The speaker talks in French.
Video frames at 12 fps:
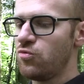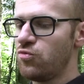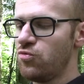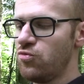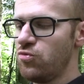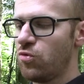
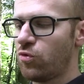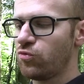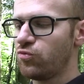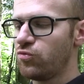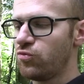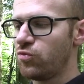où on
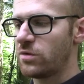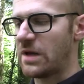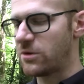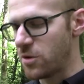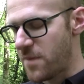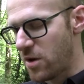nous,
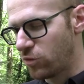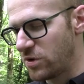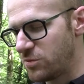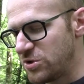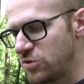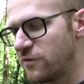quelque part on
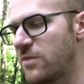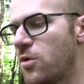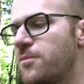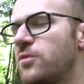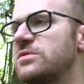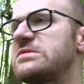est obligé de
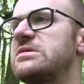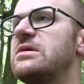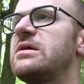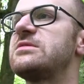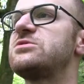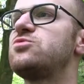vraiment penser
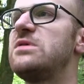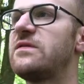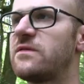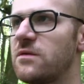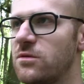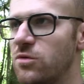la
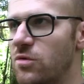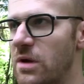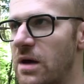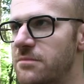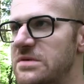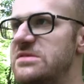suite de
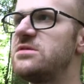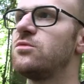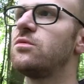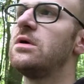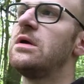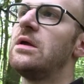la
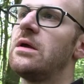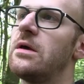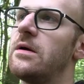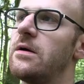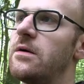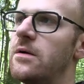mission
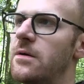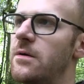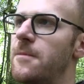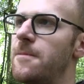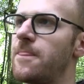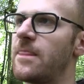
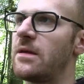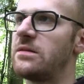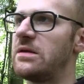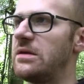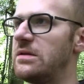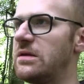euh,
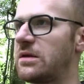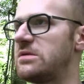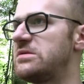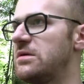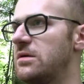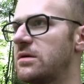des,
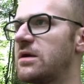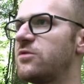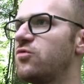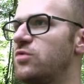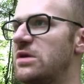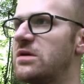chrétiens
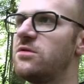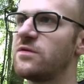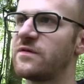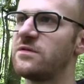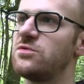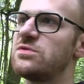catholiques
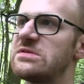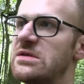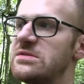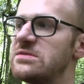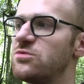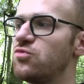dans un
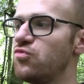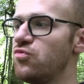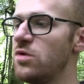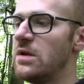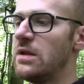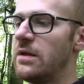diocèse
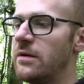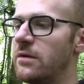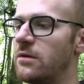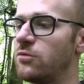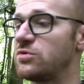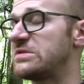où
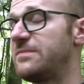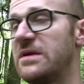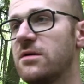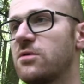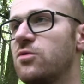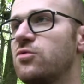euh, on sait
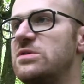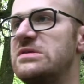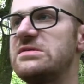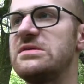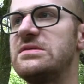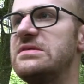bien que
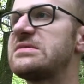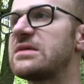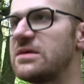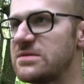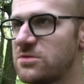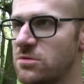d'ici
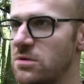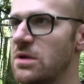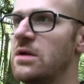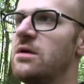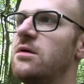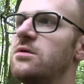10-15 ans,
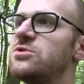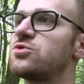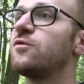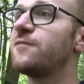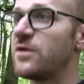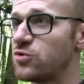euh,
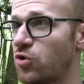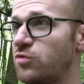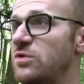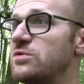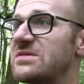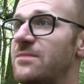ce qu'on fait
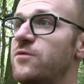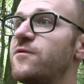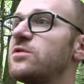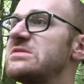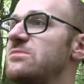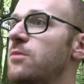aujourd'hui ne sera plus
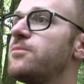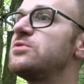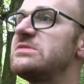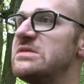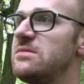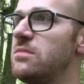forcément
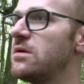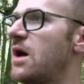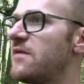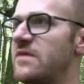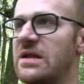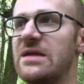possible
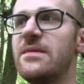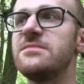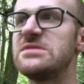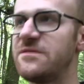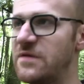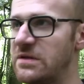avec les
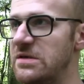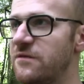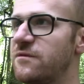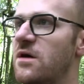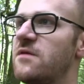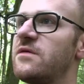mêmes
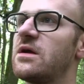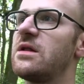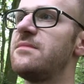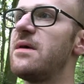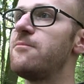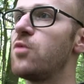effectifs, avec
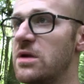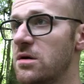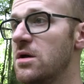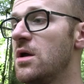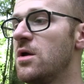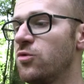les mêmes
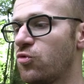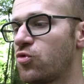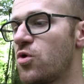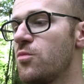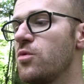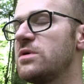moyens. Donc
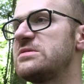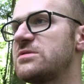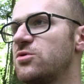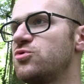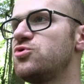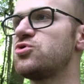comment
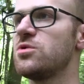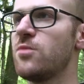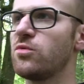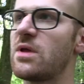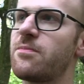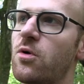est-ce que
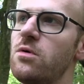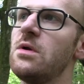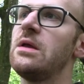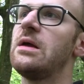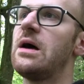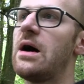justement on apprend
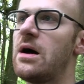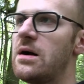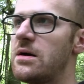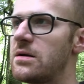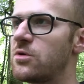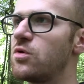
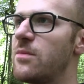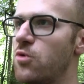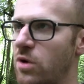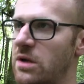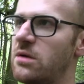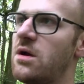à
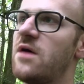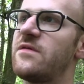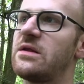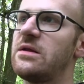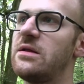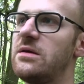collaborer
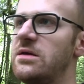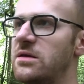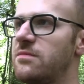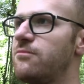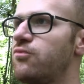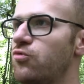avec les
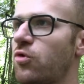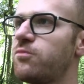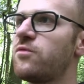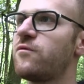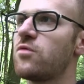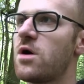laïcs pour
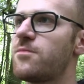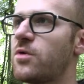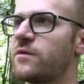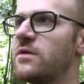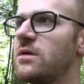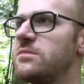pouvoir
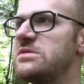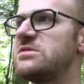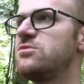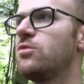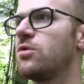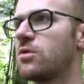porter la
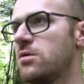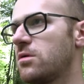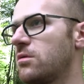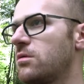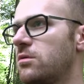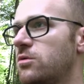mission
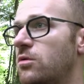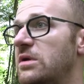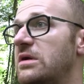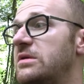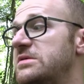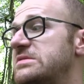encore dans
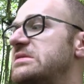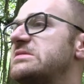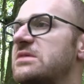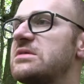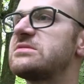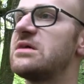l'Église qui sera